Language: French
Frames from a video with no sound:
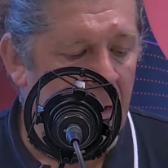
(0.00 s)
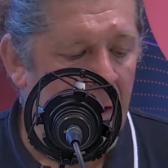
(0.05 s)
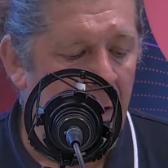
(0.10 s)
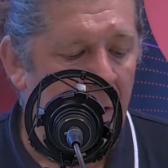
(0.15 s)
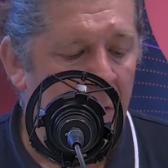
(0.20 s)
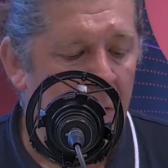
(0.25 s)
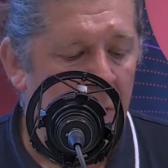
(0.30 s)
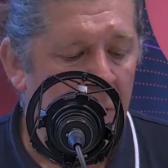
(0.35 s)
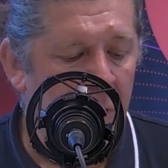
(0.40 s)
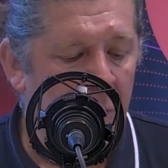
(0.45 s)

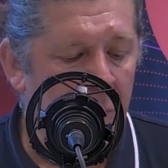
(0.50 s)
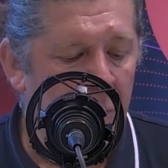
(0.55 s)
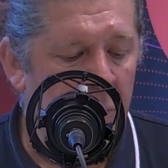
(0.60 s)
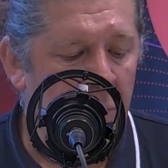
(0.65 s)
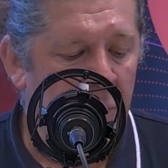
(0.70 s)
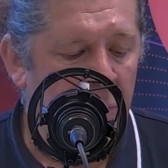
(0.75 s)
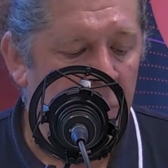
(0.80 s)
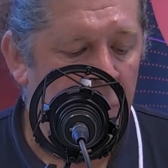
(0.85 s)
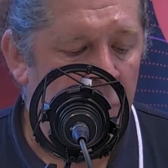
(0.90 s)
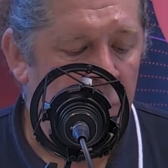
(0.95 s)
Alors le
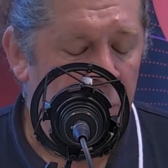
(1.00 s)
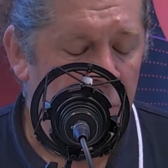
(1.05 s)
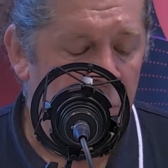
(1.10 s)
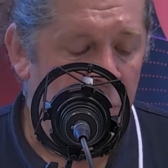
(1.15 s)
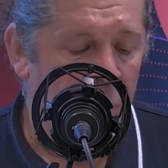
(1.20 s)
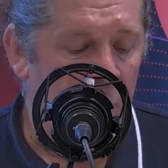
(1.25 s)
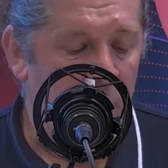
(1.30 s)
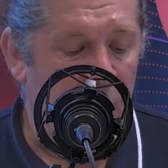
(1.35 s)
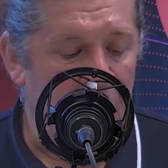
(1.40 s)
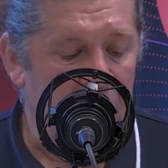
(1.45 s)
port de
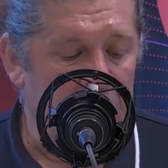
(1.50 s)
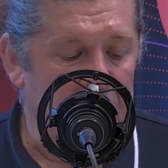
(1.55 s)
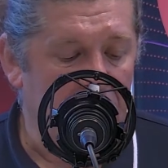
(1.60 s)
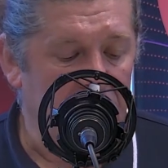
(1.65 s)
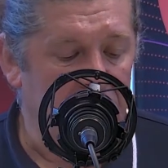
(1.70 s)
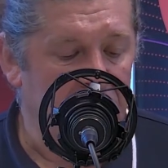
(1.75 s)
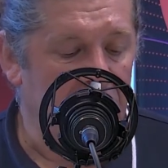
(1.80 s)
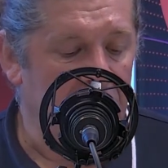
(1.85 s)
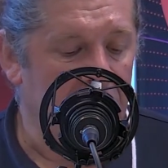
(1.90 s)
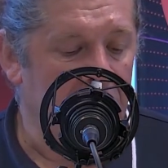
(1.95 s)
Colmar a
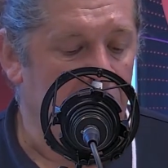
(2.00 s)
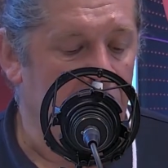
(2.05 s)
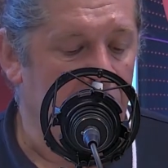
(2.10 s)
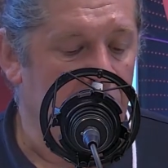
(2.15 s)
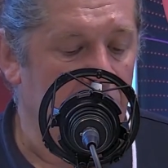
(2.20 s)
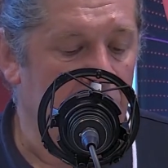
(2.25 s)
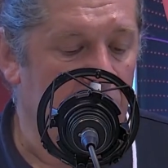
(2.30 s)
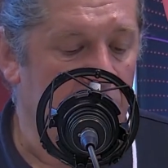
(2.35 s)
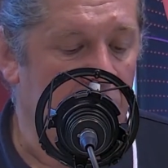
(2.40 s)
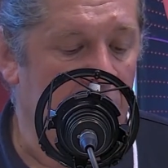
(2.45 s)
été,
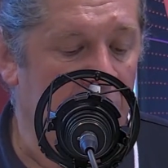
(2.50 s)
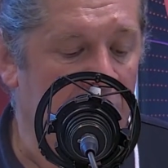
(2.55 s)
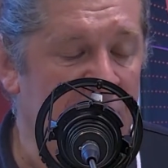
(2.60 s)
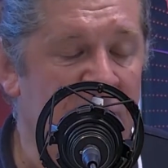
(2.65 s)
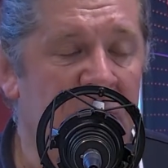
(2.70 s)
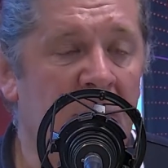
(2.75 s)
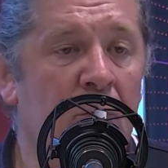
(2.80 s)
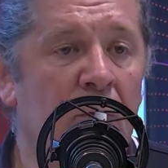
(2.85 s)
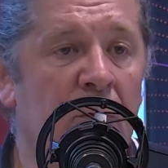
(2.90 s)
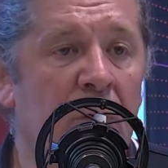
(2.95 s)
est
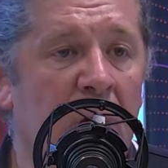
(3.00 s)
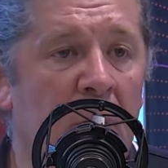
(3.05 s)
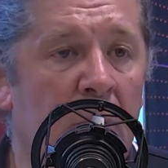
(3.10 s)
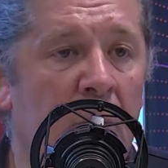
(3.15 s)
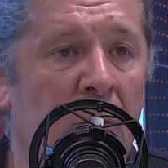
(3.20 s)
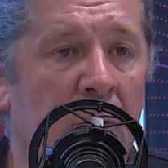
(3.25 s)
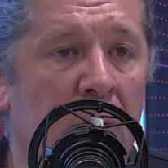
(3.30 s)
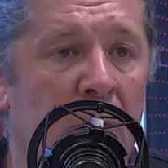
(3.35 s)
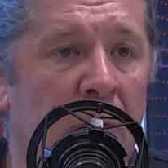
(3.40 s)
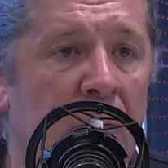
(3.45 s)
resté ouvert
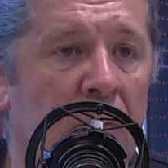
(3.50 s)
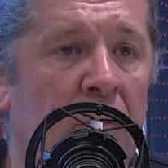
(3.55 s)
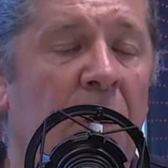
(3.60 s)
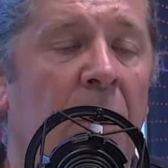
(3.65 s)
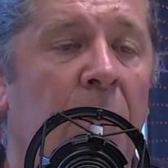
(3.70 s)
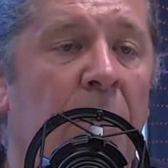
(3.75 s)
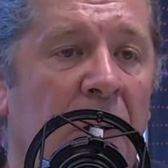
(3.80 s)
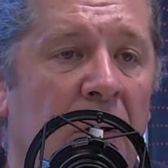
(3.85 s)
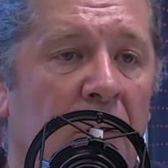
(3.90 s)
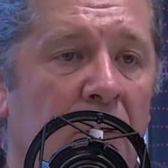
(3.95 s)
pendant toute
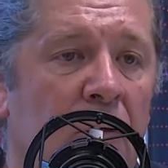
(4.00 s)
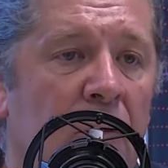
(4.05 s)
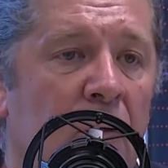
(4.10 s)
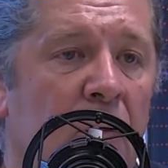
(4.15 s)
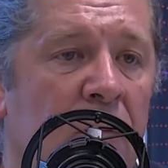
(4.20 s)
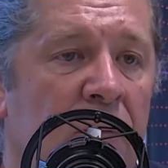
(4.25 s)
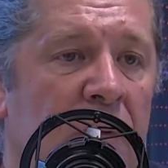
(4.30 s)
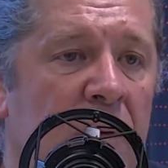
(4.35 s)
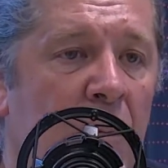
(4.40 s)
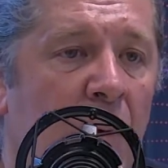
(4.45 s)
la période du
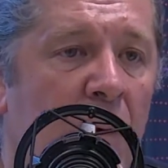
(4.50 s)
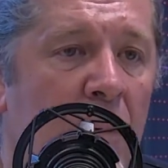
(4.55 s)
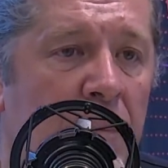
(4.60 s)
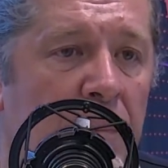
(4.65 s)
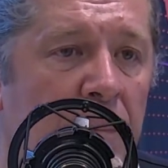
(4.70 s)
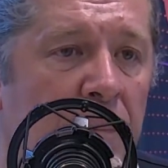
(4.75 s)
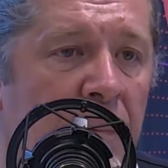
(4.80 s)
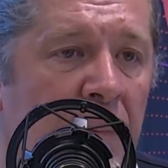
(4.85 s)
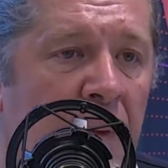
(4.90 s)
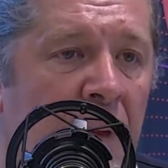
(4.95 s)
confinement
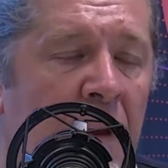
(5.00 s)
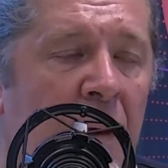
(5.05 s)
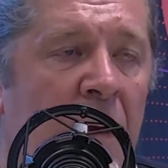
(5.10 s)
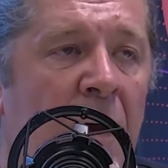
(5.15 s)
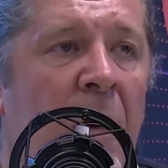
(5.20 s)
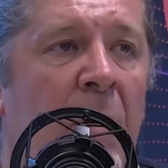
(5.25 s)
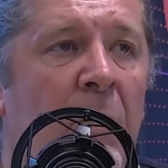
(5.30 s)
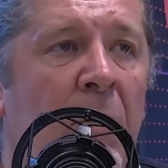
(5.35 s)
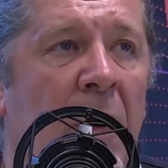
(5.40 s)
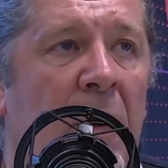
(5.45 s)

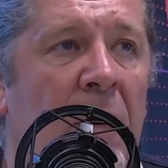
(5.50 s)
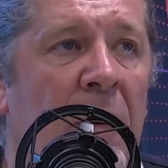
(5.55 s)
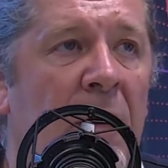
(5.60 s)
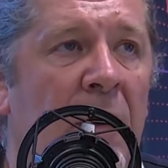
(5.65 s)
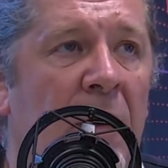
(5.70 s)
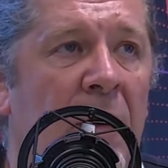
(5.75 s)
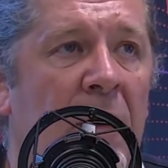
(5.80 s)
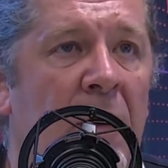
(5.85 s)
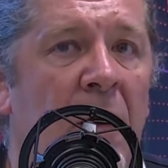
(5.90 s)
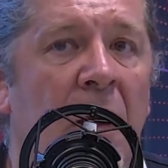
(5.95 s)

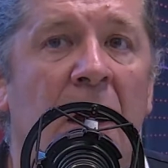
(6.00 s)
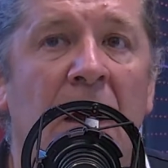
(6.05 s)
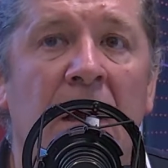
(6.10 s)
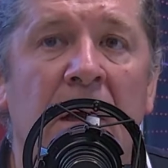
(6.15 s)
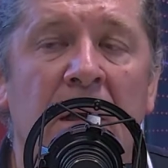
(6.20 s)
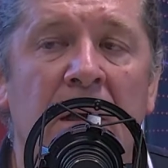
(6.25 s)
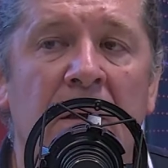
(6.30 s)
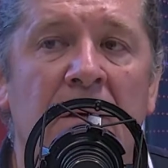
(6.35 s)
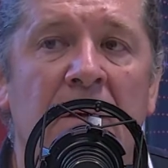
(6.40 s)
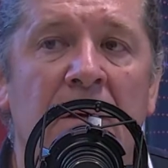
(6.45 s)
malgré
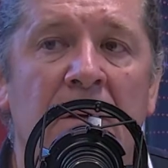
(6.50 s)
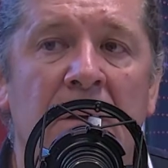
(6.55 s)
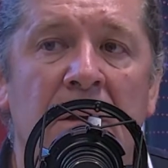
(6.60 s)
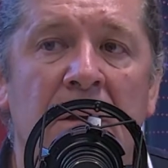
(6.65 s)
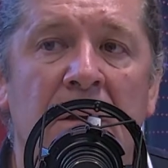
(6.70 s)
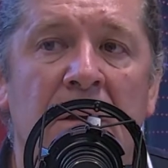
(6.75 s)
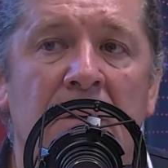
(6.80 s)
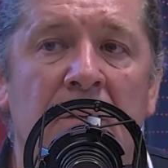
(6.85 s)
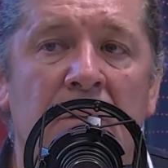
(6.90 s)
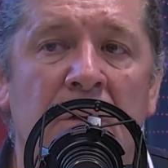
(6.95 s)
l'arrêt
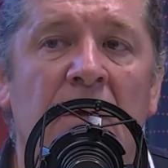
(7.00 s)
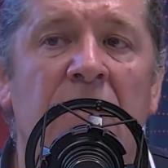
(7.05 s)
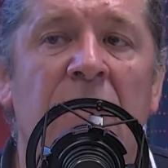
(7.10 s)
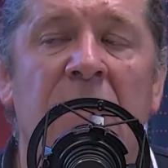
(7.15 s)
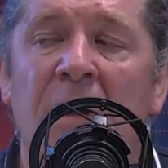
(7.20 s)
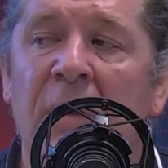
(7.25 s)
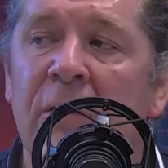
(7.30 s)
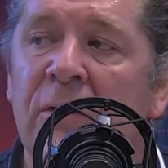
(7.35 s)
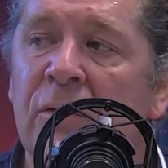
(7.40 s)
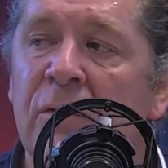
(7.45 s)
de
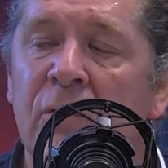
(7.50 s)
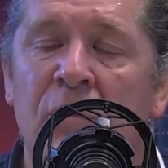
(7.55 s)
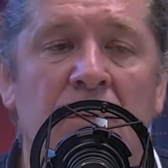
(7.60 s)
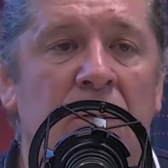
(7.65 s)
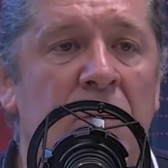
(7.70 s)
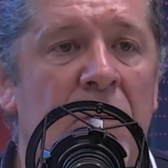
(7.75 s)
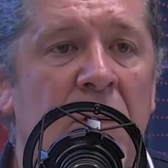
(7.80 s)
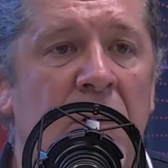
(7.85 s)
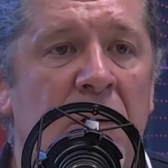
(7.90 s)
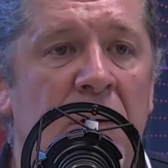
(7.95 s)

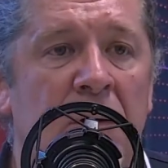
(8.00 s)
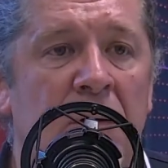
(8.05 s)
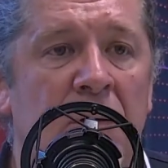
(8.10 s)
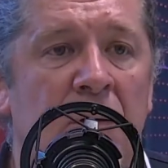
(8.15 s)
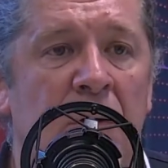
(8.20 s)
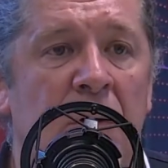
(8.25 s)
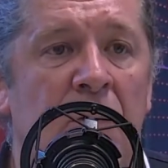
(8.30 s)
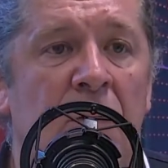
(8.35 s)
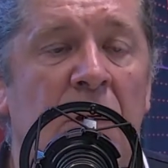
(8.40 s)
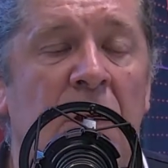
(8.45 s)
navigation
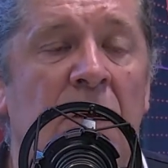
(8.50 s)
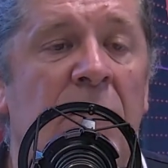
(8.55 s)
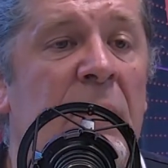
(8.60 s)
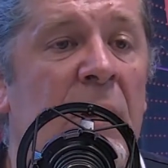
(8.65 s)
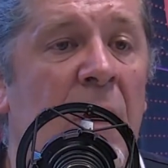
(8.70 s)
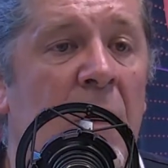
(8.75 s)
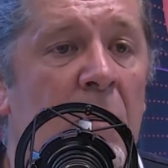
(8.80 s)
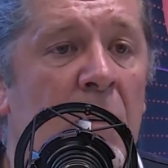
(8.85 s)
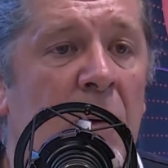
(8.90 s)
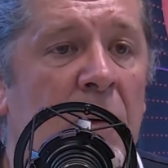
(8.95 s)
sur les voies
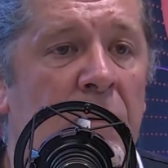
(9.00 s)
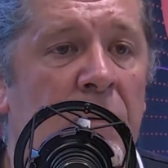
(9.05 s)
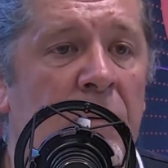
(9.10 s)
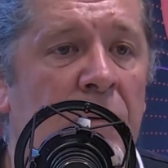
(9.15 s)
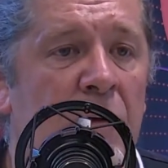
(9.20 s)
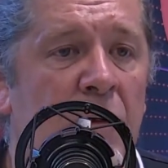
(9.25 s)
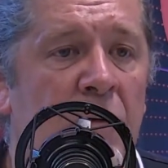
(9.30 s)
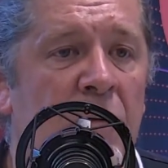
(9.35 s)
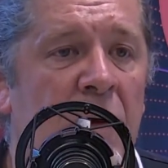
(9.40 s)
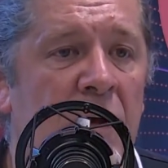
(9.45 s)
navigables
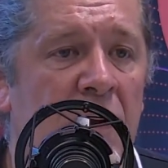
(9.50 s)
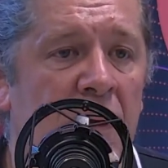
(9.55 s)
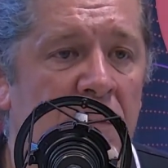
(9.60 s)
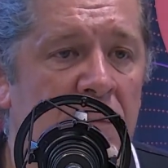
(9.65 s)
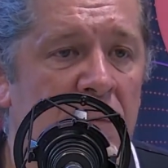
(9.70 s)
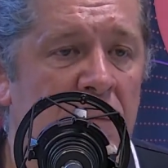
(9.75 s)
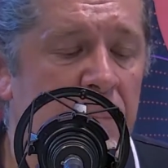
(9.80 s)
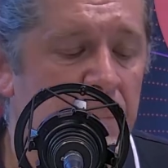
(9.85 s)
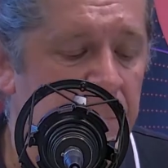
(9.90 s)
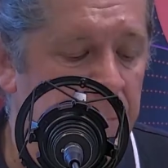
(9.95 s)
de
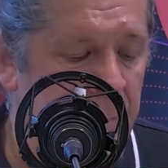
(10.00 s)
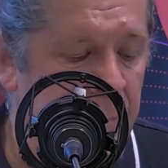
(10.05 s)
VNF.